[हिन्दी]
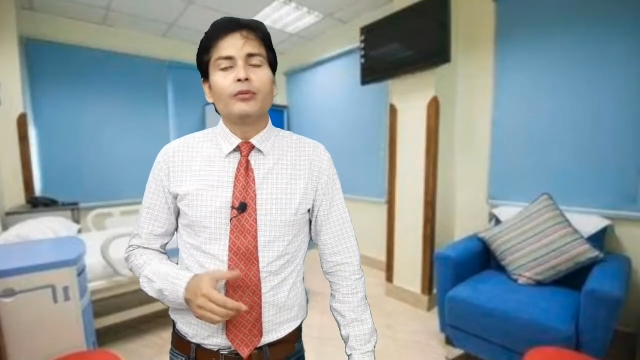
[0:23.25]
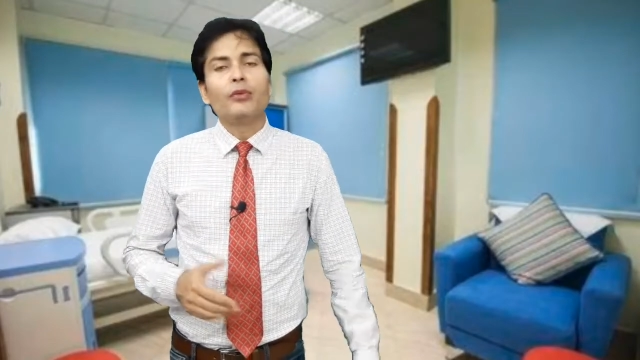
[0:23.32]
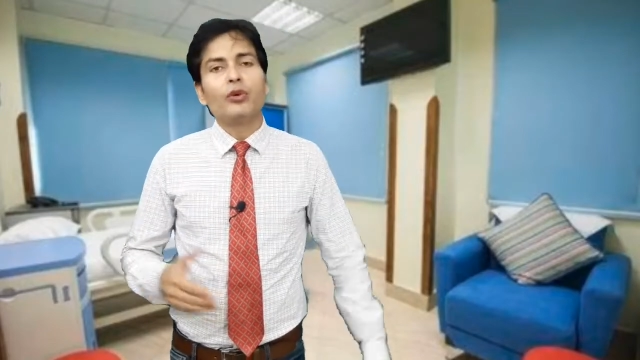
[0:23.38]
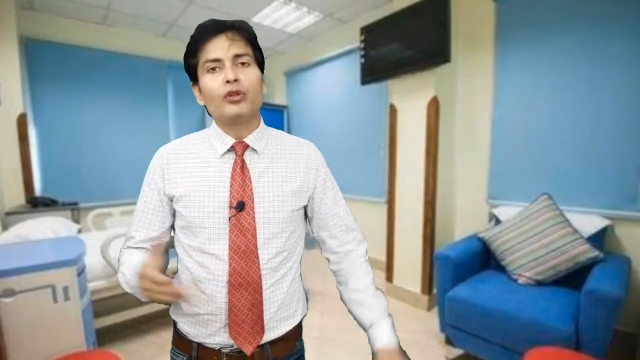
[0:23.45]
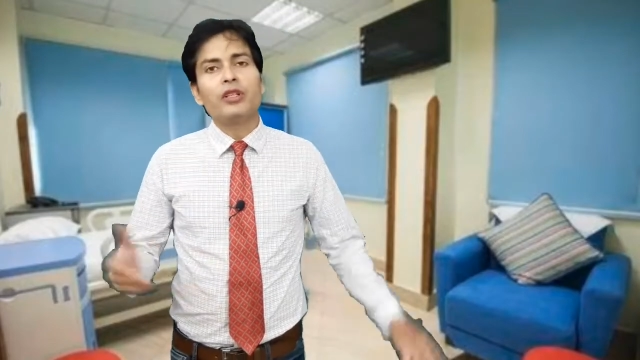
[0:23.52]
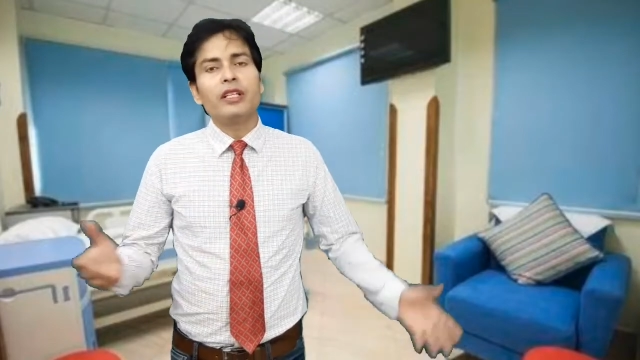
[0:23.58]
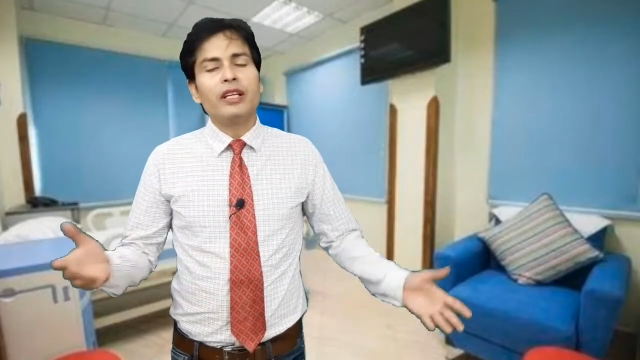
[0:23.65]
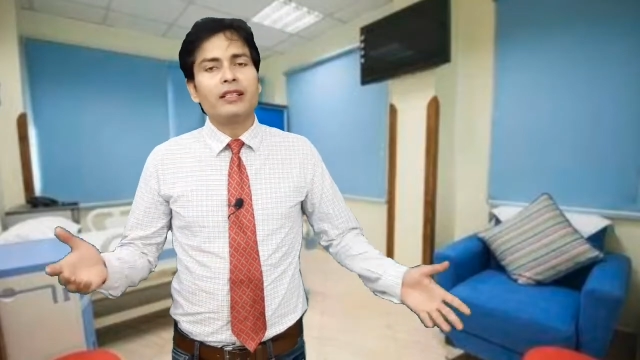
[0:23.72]

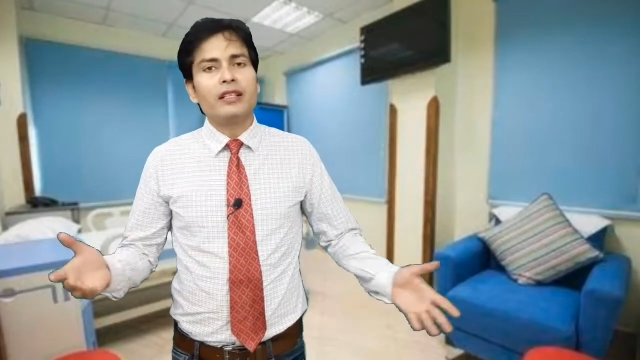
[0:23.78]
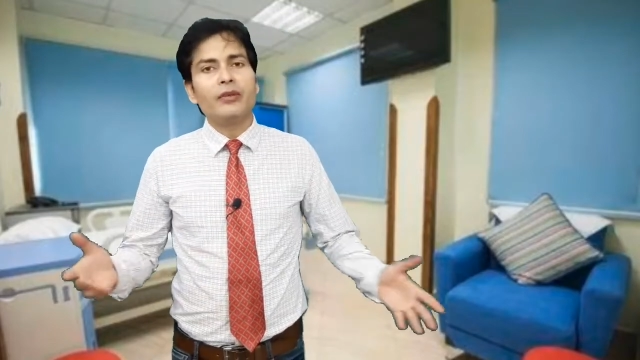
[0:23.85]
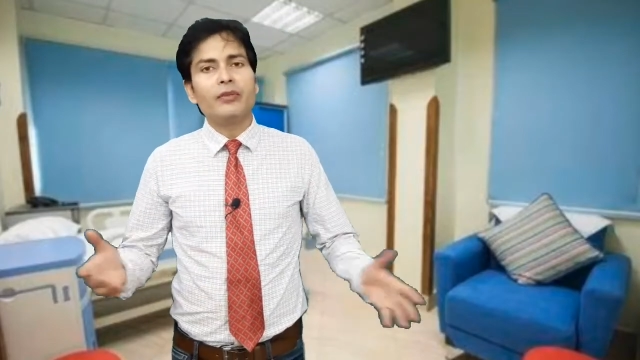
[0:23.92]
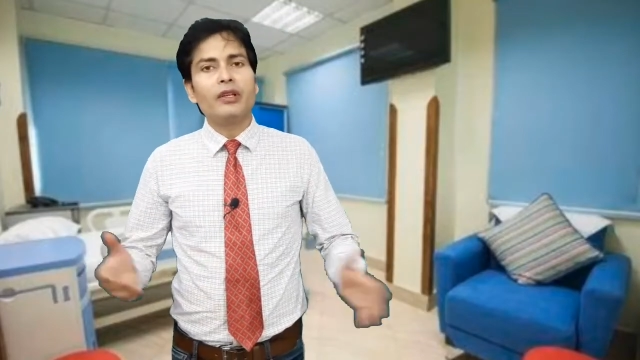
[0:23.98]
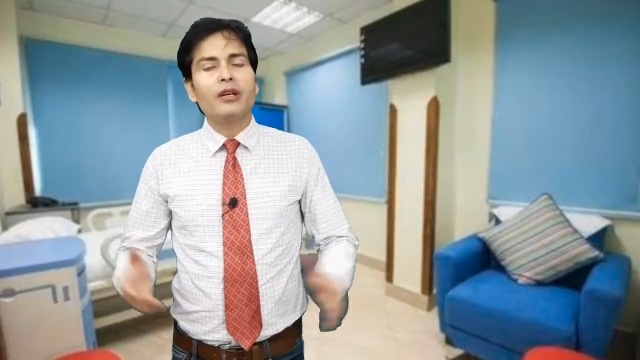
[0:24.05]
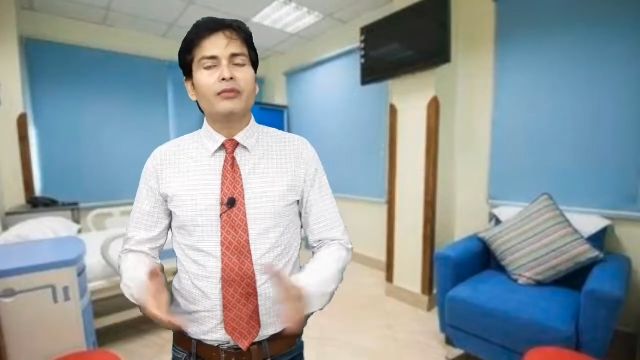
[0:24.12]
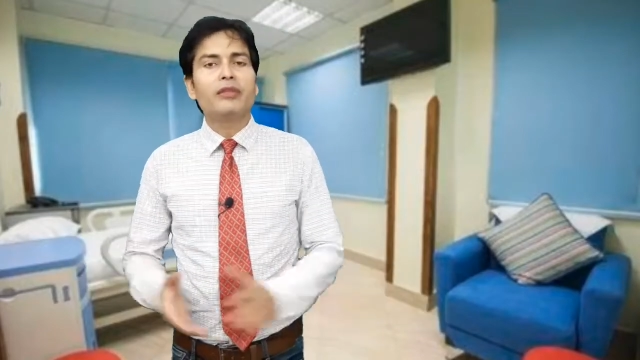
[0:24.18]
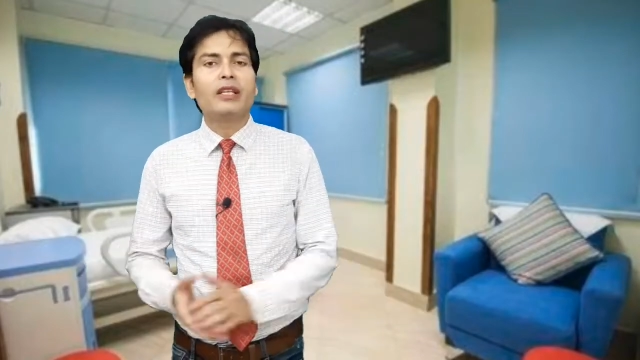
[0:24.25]
मोस्टली ऐसा
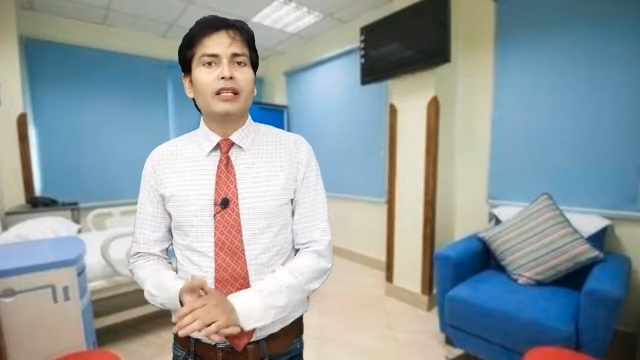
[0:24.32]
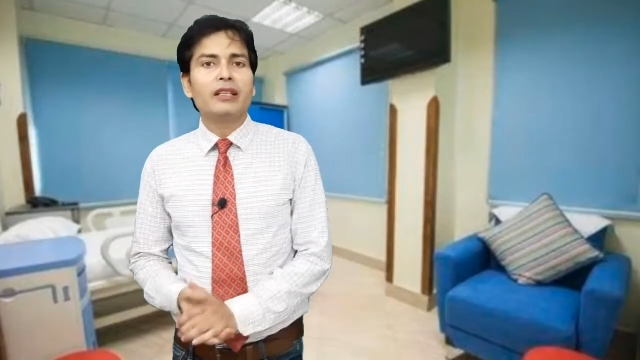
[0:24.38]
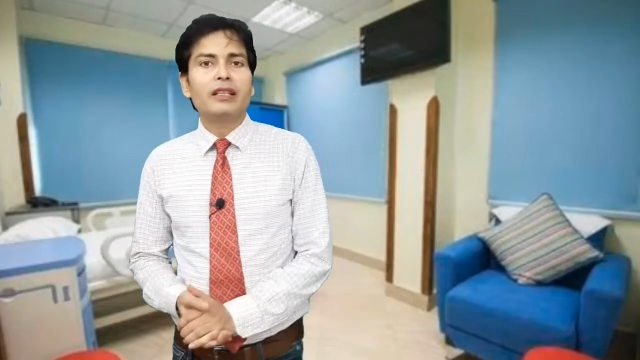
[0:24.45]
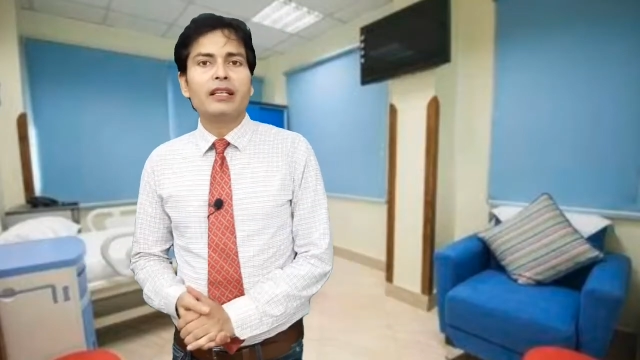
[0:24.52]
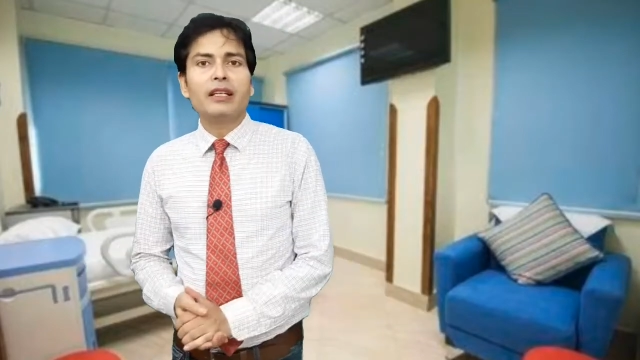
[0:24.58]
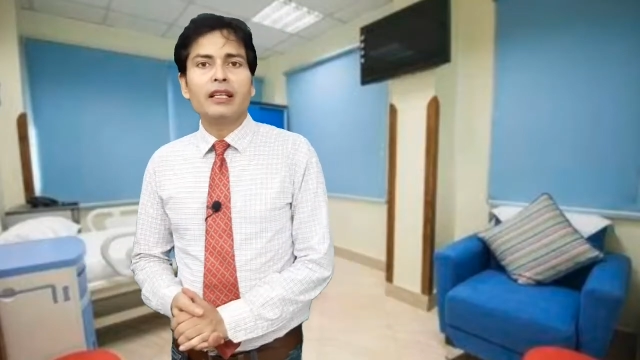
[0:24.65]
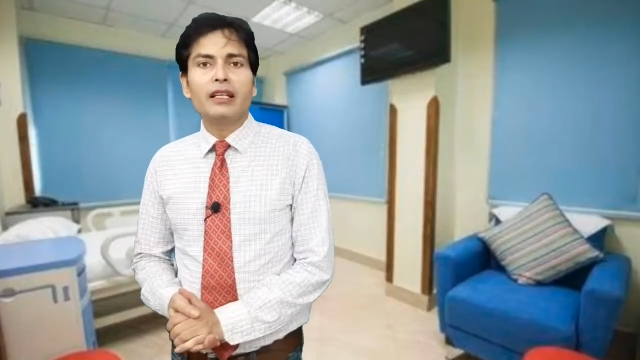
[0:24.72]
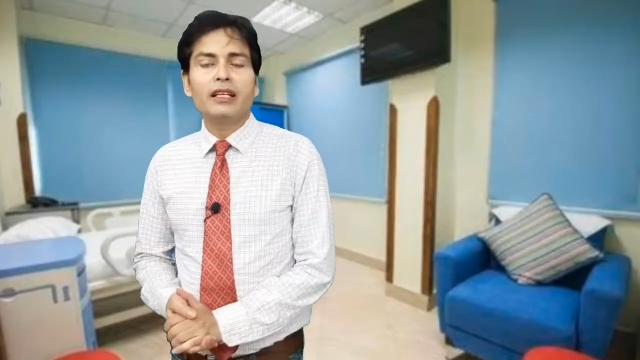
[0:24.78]
भी हम
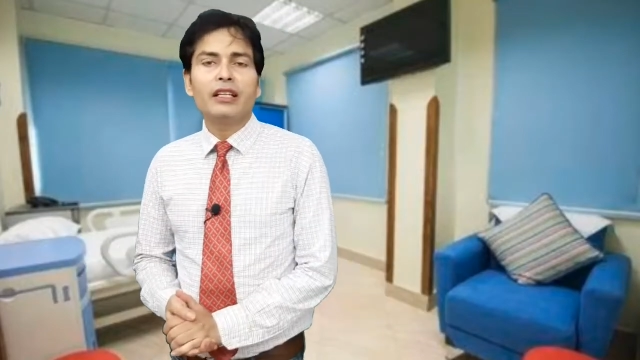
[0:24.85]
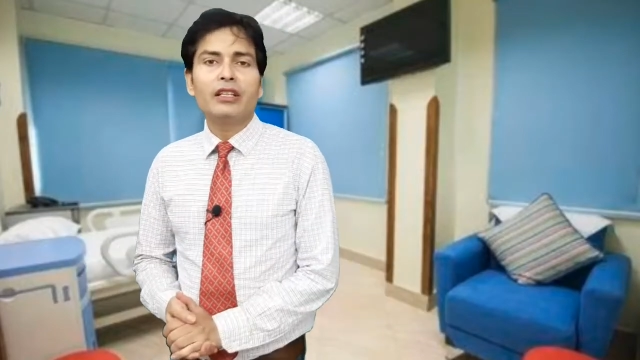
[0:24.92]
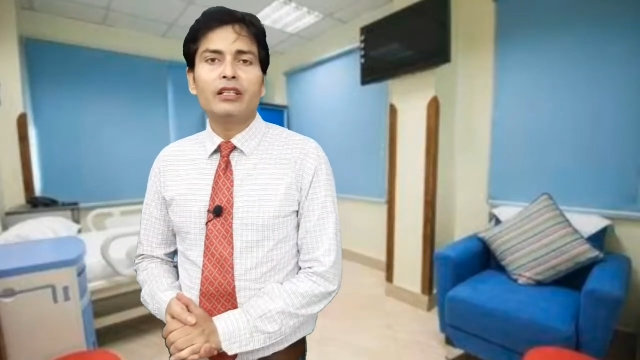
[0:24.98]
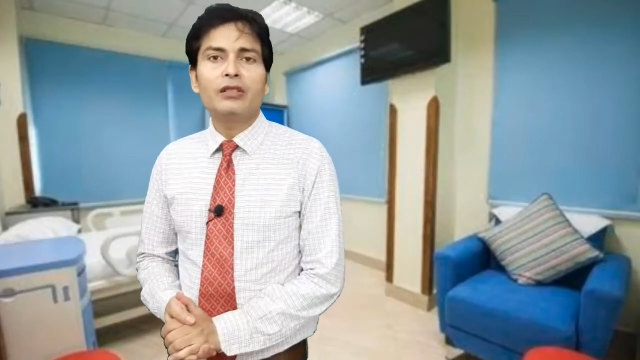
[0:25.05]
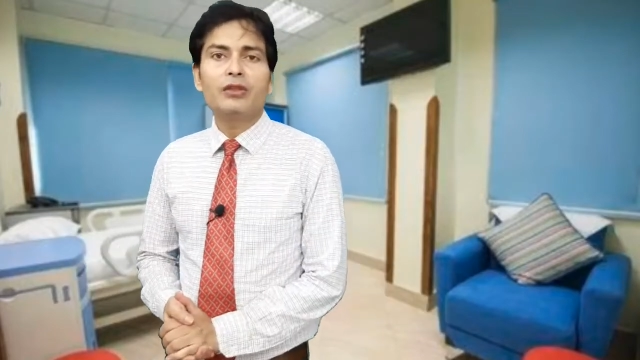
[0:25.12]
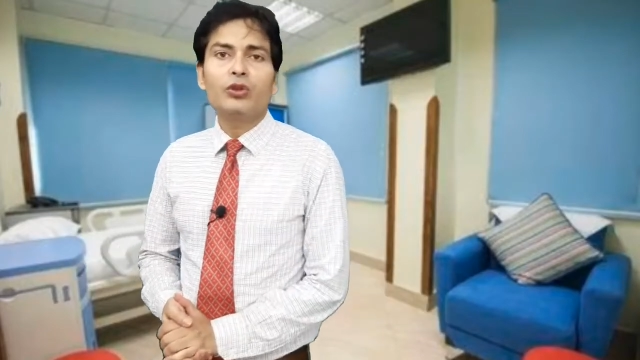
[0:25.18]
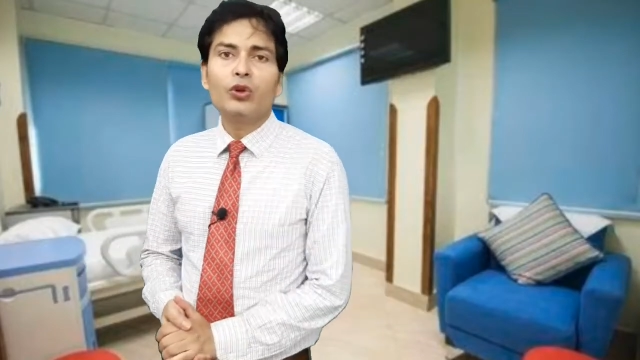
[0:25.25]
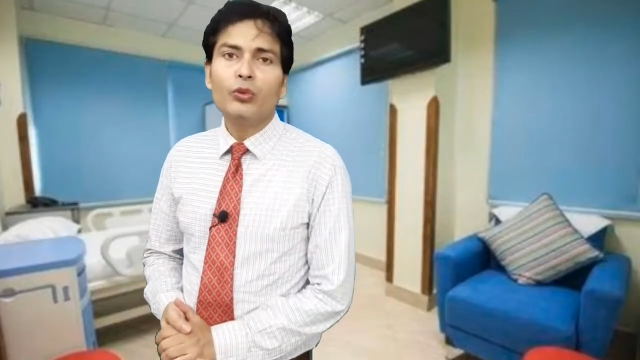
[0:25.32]
देखते हैं कि